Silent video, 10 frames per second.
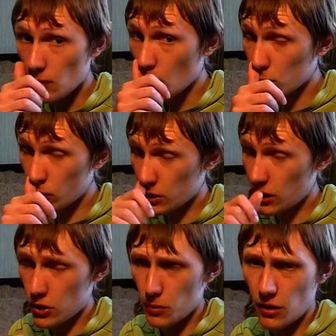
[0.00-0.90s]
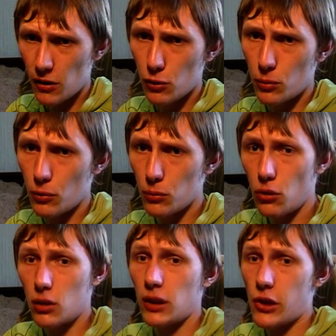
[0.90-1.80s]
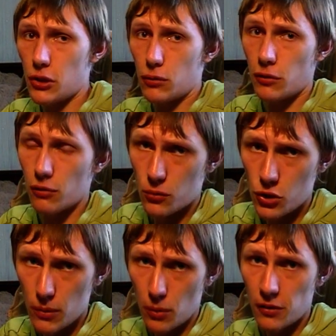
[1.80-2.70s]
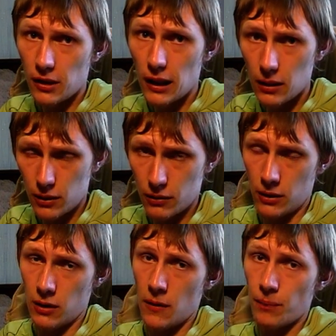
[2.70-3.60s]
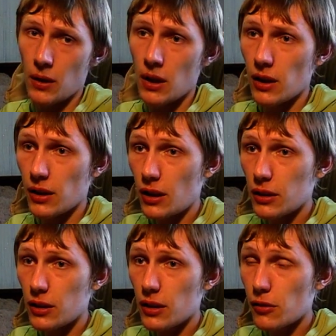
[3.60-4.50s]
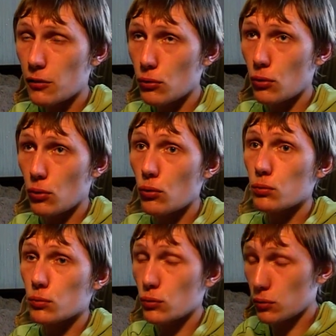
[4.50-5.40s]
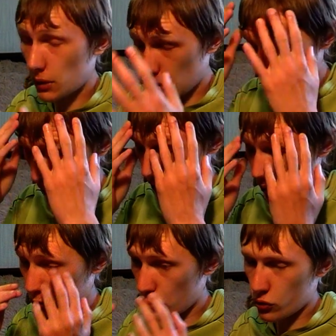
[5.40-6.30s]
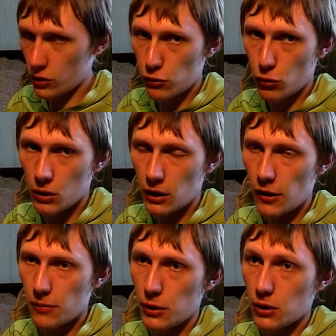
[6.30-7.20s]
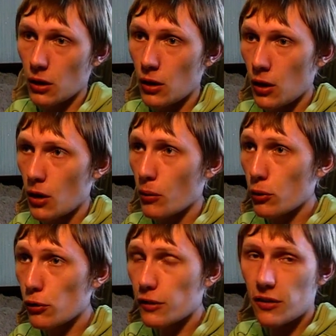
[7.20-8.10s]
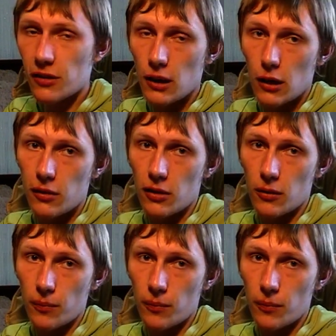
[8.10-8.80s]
Он уже даже без особого блока начал его своим джебом сталкивать. И Родригес, ну, ну, там, я не знаю, у него уже лицо было разбито, просто сдался.